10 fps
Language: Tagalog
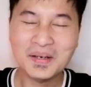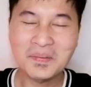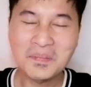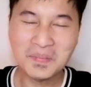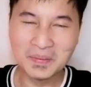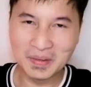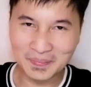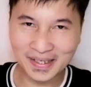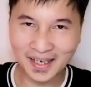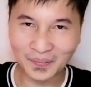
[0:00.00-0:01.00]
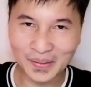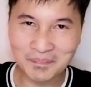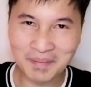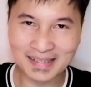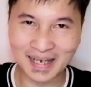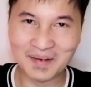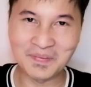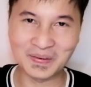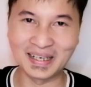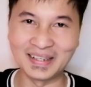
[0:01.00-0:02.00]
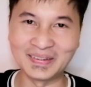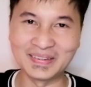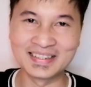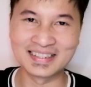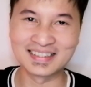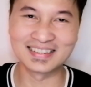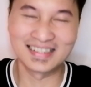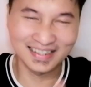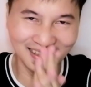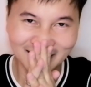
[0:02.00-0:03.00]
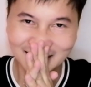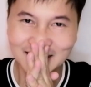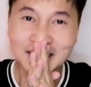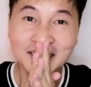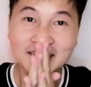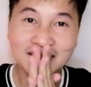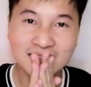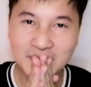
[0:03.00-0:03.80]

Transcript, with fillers: so, magbibigay ako ng pasabog ngayon. Sorry.